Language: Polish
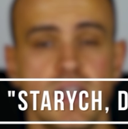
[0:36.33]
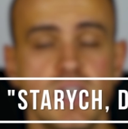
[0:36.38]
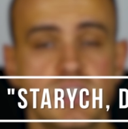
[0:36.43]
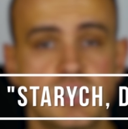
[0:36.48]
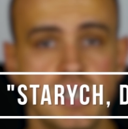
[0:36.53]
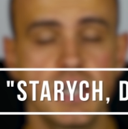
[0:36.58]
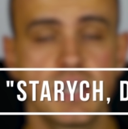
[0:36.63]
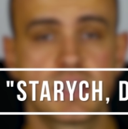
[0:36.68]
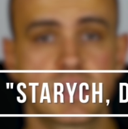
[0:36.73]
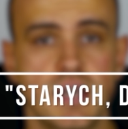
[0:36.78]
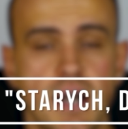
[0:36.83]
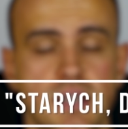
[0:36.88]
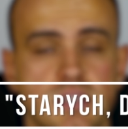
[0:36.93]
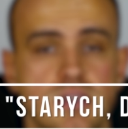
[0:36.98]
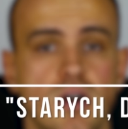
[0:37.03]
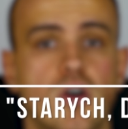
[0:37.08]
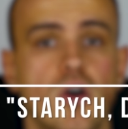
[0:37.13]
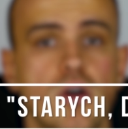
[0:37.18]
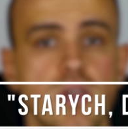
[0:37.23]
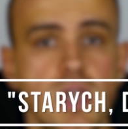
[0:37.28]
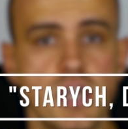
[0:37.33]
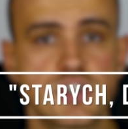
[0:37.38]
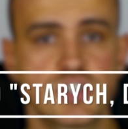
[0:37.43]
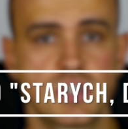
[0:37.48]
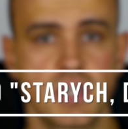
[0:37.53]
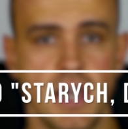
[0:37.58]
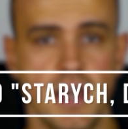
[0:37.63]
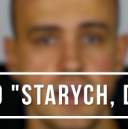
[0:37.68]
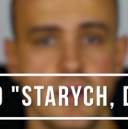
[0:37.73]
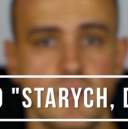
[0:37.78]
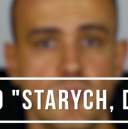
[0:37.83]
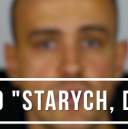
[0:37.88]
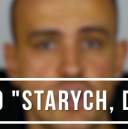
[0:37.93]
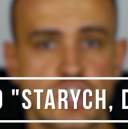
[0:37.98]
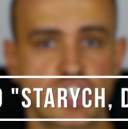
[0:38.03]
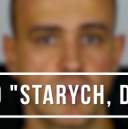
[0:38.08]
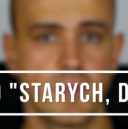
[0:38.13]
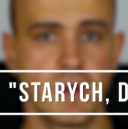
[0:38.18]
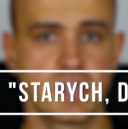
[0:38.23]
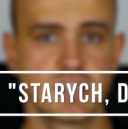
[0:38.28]
Jeżeli tak, to koniecznie
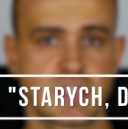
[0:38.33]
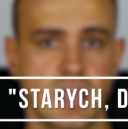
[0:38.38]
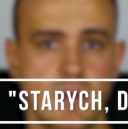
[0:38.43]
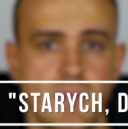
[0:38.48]
musisz obejrzeć